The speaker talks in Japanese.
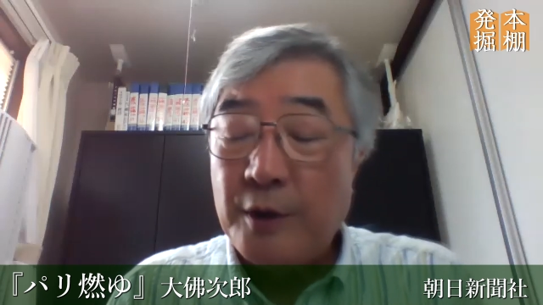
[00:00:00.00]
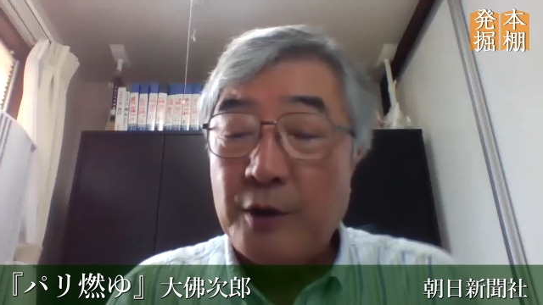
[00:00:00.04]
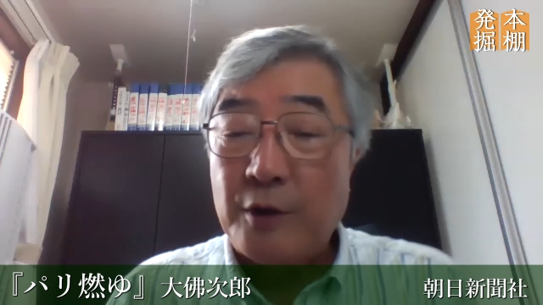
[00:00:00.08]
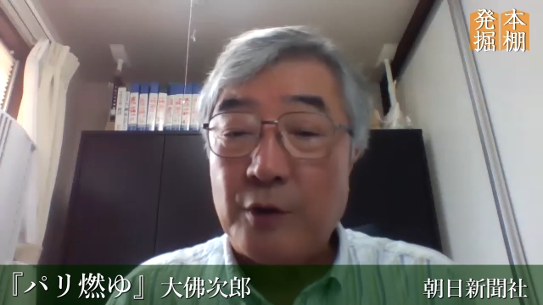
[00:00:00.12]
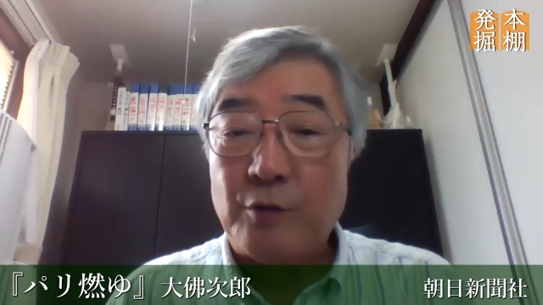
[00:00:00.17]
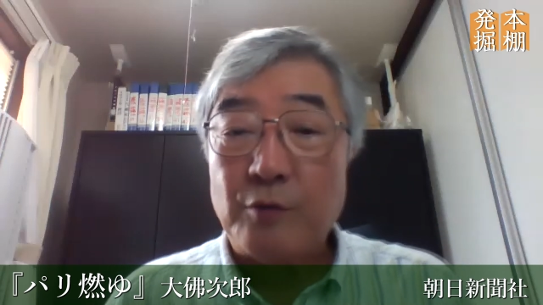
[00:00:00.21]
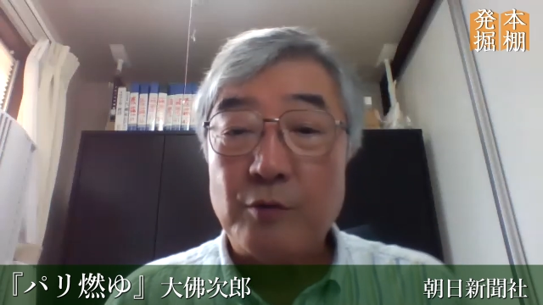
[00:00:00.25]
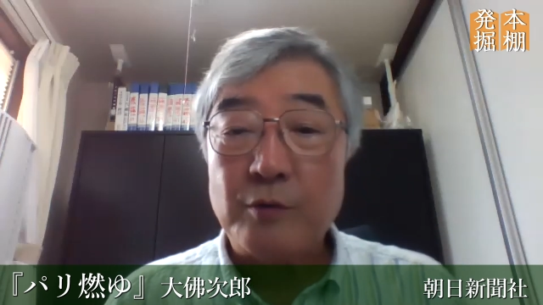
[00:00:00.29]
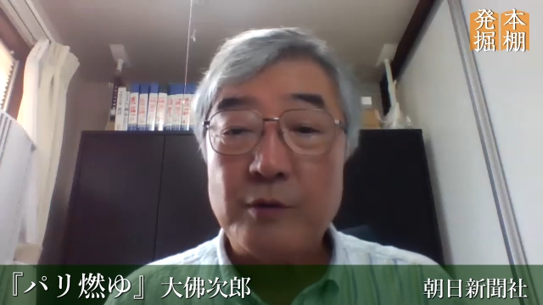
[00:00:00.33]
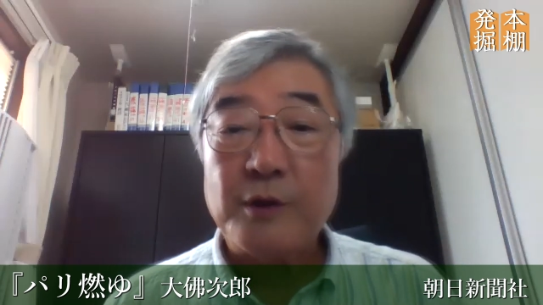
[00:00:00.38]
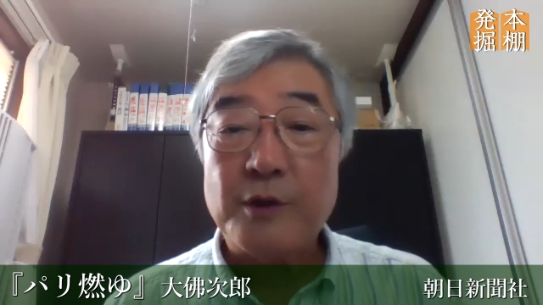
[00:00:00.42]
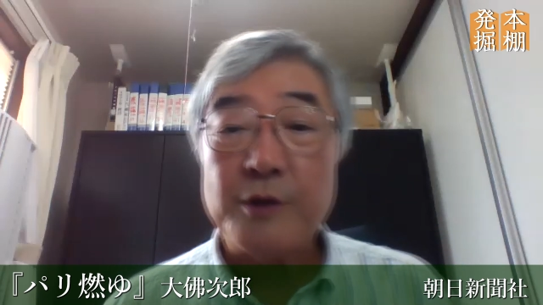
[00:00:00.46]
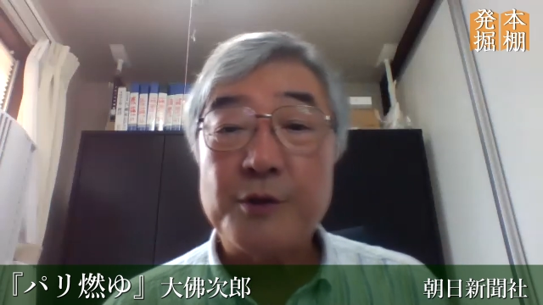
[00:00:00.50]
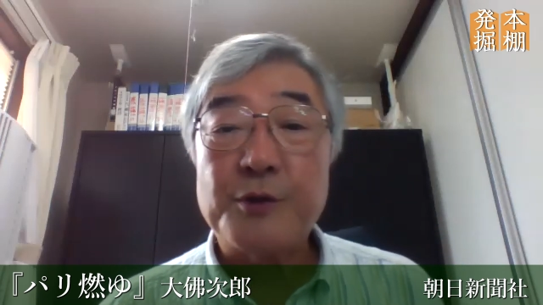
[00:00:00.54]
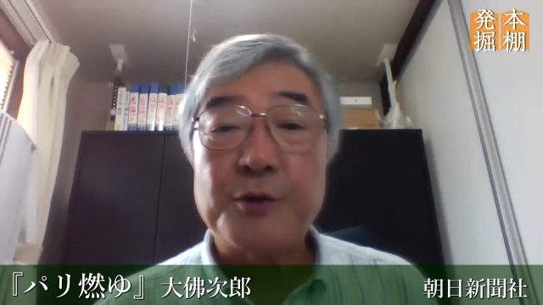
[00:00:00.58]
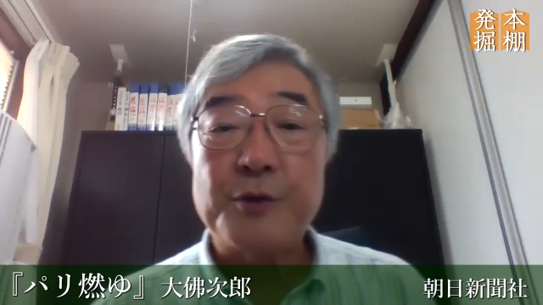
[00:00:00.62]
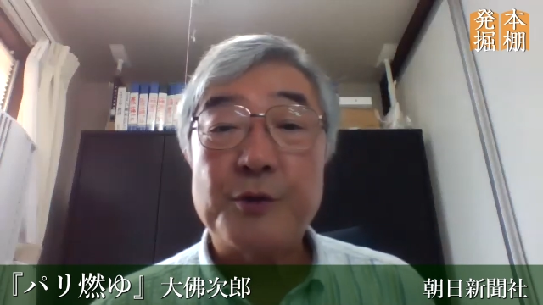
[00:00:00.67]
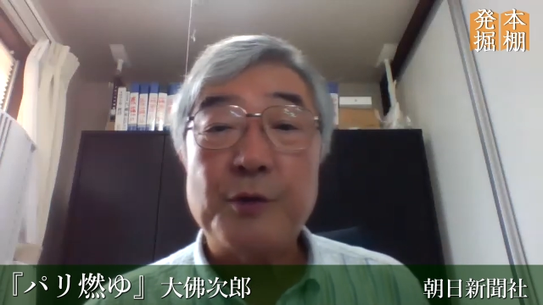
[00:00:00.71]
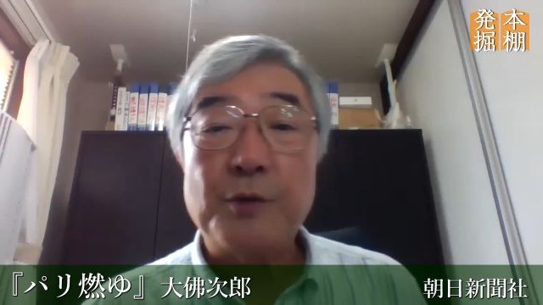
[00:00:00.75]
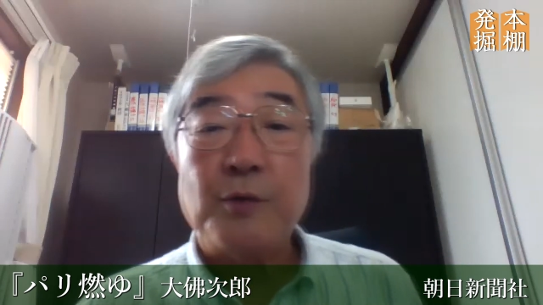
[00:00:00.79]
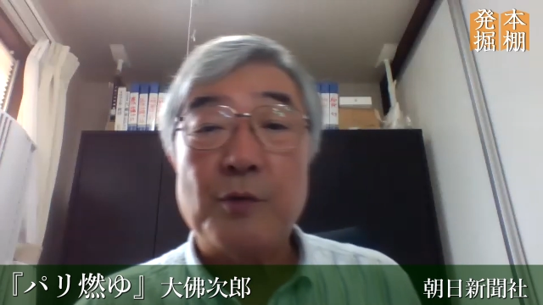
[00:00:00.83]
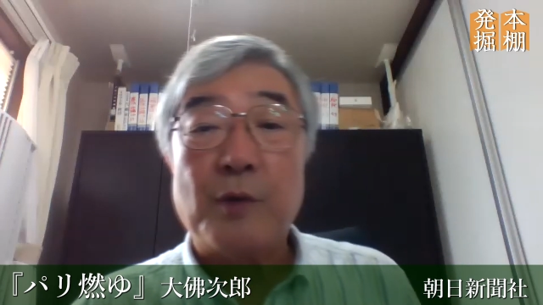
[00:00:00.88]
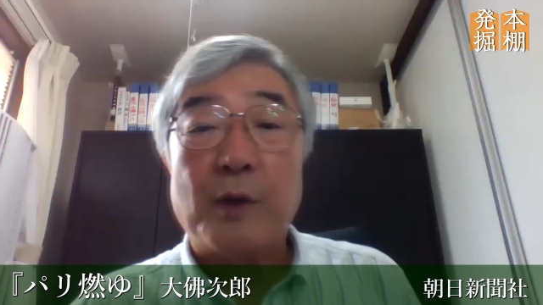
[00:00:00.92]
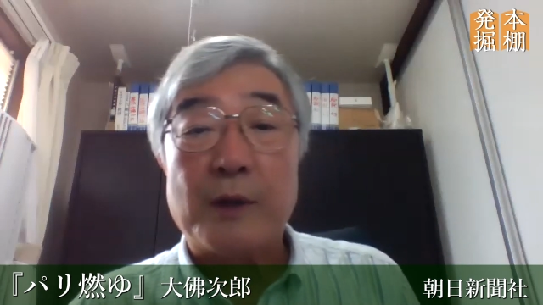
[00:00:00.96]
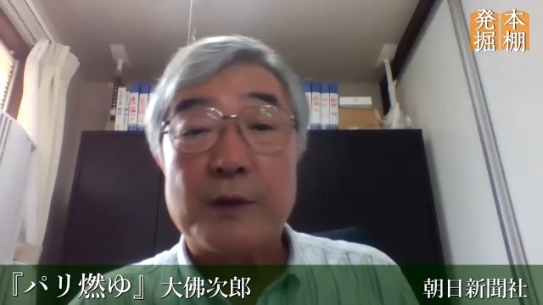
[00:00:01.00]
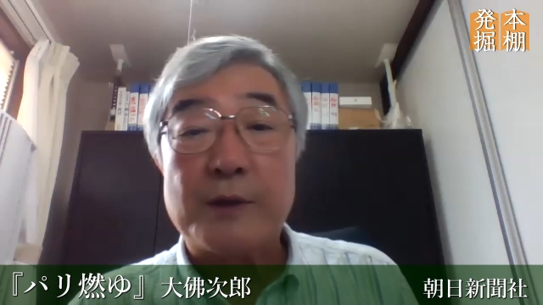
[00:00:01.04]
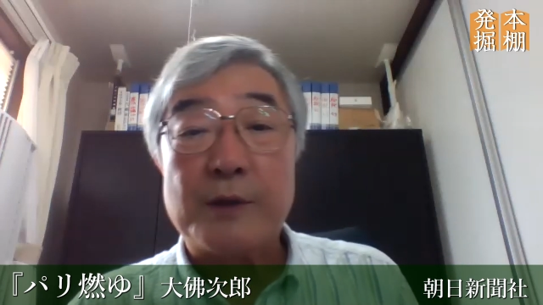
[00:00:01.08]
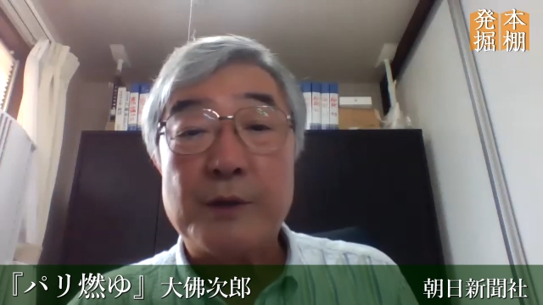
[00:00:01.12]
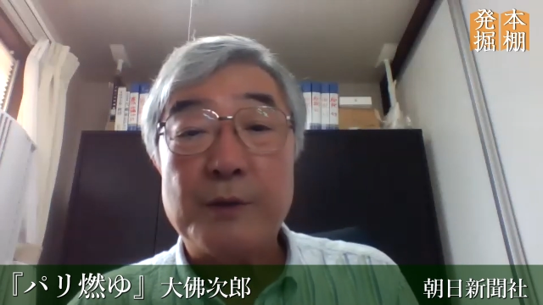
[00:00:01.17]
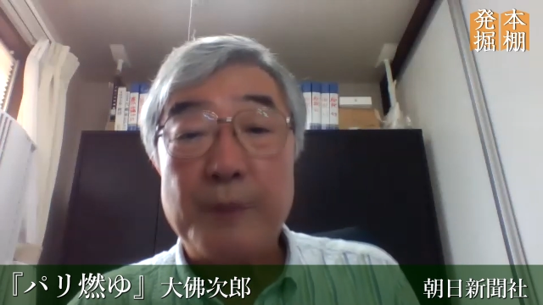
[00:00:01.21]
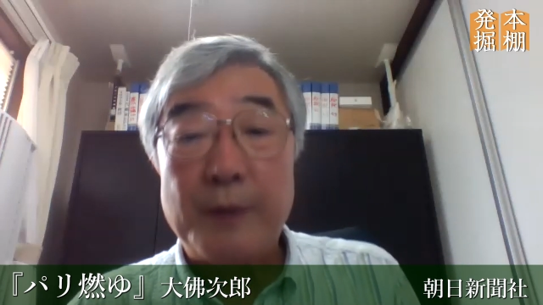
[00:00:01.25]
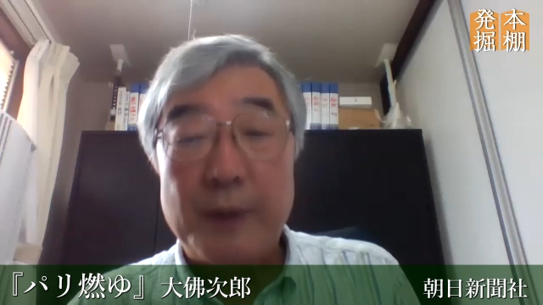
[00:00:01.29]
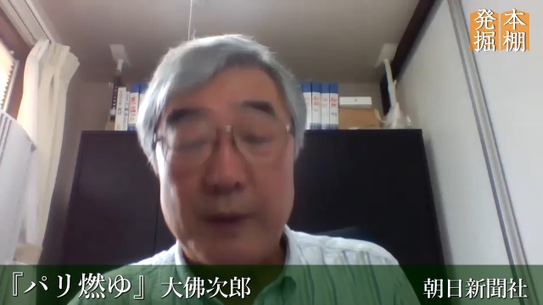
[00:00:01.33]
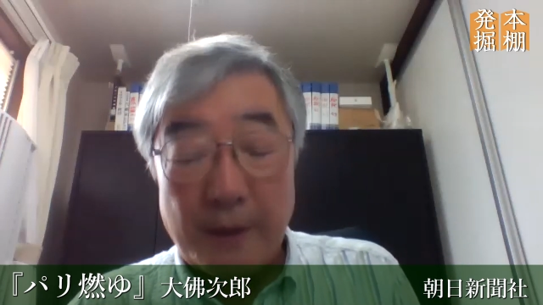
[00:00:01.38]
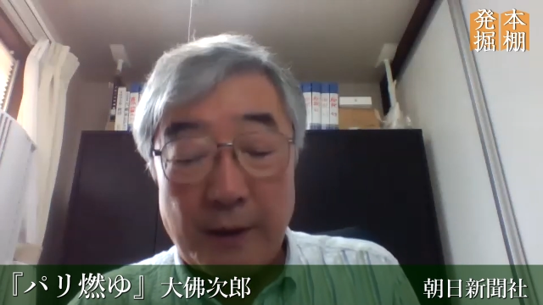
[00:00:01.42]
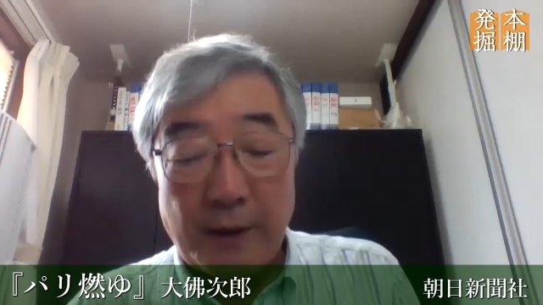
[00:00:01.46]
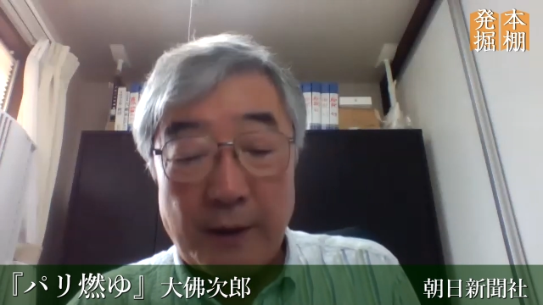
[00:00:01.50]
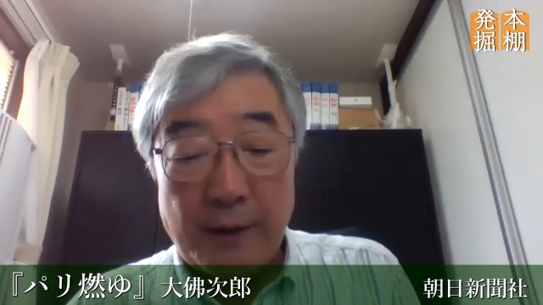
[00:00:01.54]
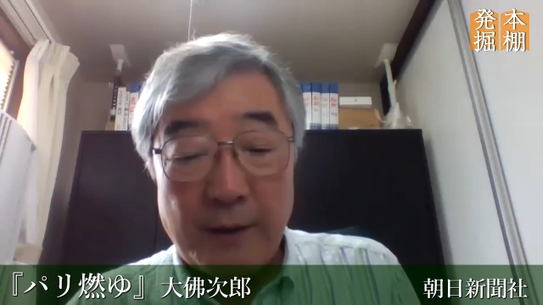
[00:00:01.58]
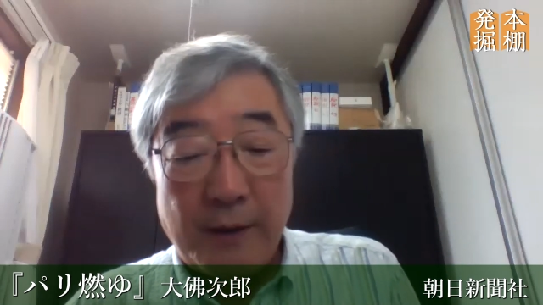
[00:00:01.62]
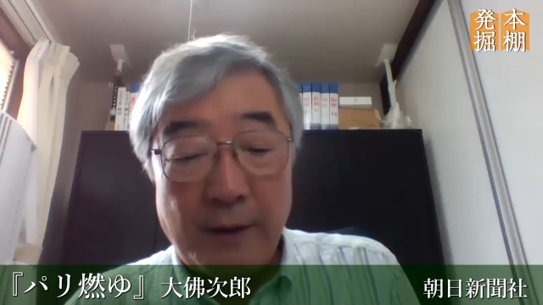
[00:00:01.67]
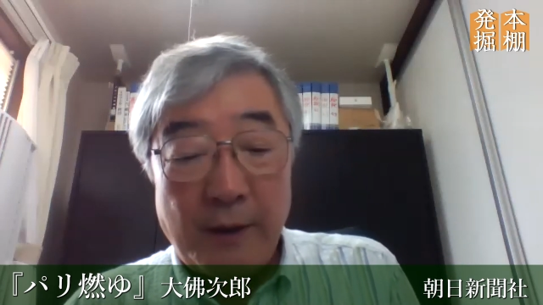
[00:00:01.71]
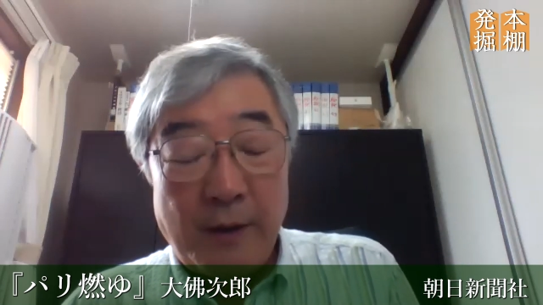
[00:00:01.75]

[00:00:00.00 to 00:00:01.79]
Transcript: いろんな資料を集めて、